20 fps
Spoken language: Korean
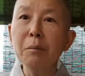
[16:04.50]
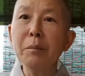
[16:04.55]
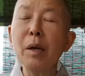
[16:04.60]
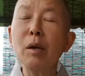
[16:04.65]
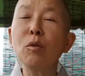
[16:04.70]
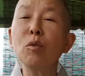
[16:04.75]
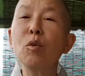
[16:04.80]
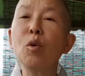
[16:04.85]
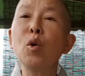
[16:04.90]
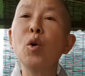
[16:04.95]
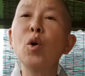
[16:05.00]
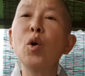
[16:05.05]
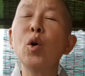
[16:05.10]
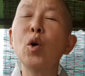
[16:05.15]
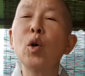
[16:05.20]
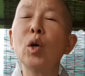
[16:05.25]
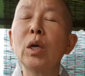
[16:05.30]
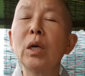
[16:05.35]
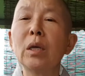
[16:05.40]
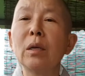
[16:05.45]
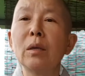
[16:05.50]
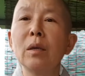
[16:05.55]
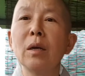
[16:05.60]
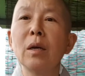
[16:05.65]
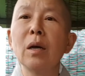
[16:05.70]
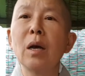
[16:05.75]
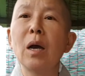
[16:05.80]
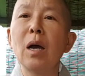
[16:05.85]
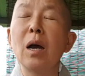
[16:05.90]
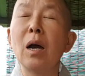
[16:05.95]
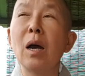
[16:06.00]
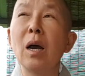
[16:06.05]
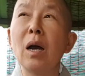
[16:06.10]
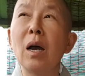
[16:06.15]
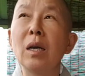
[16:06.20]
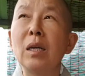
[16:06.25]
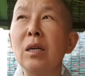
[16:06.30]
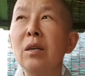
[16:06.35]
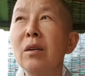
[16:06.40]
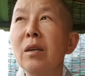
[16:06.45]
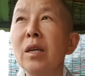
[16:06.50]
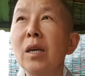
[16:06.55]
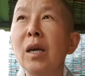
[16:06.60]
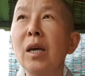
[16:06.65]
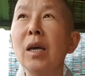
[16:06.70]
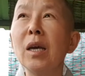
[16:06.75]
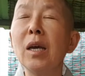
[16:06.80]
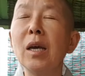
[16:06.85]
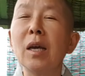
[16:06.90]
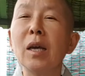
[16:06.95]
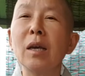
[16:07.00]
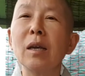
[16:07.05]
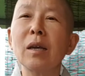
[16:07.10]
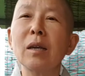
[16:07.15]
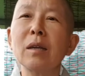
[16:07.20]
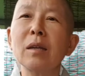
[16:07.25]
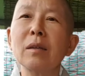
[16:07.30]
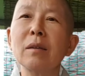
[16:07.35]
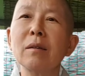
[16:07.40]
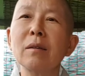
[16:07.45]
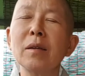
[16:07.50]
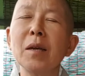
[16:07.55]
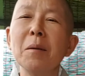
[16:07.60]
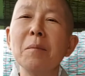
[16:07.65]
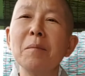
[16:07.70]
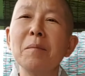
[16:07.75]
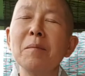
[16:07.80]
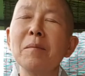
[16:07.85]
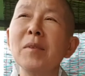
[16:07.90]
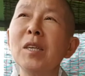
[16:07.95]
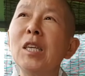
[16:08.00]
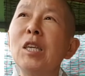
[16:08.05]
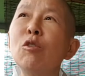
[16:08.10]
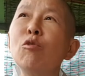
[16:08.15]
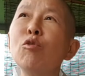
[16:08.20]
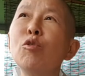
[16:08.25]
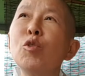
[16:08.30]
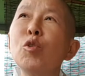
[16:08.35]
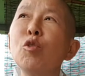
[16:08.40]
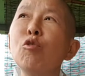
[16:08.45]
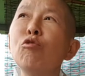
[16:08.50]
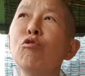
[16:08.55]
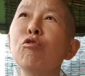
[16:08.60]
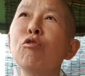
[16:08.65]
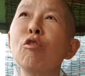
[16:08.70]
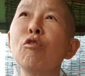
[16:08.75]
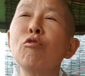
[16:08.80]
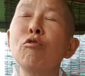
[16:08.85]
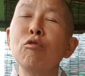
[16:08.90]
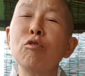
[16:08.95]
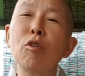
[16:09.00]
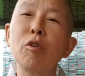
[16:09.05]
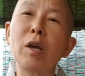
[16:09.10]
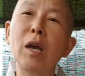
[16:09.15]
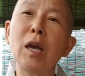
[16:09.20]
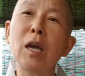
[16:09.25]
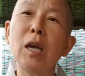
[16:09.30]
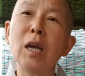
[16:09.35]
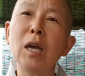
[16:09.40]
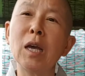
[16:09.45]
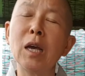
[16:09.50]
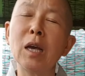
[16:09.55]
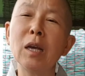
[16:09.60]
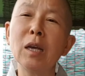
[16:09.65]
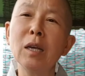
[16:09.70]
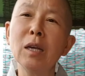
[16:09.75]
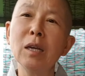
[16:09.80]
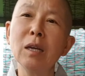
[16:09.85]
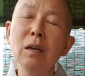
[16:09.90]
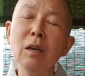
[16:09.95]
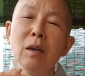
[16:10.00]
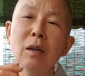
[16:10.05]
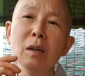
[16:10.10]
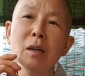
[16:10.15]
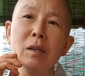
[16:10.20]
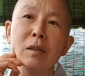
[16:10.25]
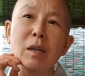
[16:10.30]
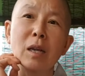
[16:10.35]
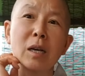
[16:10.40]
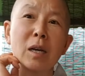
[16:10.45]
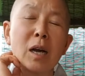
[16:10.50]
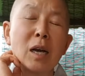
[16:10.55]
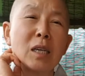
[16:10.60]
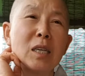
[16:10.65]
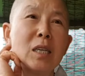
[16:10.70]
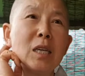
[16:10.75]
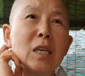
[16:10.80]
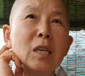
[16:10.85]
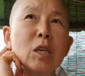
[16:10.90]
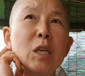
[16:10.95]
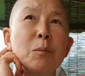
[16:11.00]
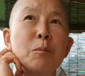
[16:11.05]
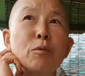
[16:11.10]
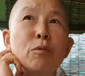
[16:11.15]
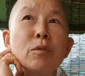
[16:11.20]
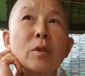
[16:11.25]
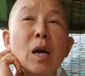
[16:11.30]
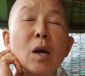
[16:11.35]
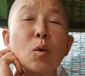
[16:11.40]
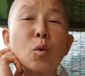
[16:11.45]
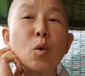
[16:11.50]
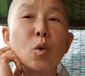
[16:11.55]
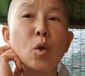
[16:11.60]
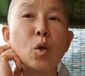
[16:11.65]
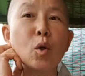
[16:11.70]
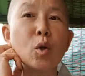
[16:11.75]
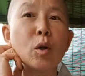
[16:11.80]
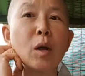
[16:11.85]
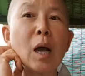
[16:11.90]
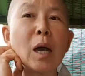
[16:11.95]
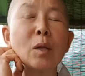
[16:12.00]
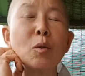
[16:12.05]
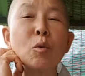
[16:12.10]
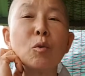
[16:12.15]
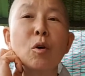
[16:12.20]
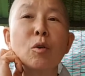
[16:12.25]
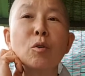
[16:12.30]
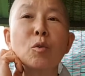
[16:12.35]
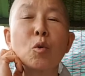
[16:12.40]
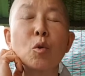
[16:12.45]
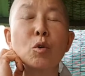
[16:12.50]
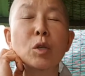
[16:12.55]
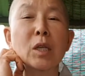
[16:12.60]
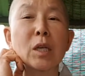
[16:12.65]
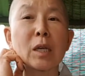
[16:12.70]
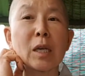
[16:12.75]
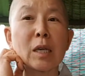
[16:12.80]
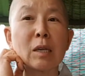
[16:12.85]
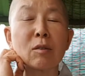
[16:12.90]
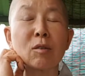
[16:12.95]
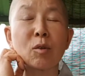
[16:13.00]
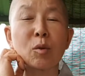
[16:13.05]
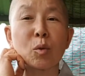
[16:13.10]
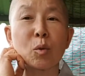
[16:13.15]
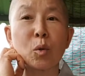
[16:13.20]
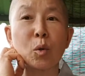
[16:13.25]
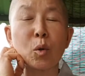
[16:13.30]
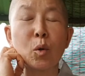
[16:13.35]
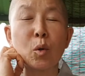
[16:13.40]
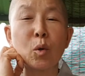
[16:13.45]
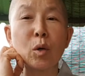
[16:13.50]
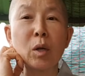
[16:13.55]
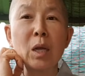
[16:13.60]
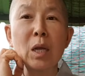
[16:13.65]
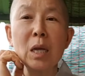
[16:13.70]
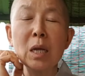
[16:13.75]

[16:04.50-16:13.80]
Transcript: 배우고 아 이렇게 참 지구촌 구석구석에 내가 이 깊은 산골 하동 어느 골짜기에 있어도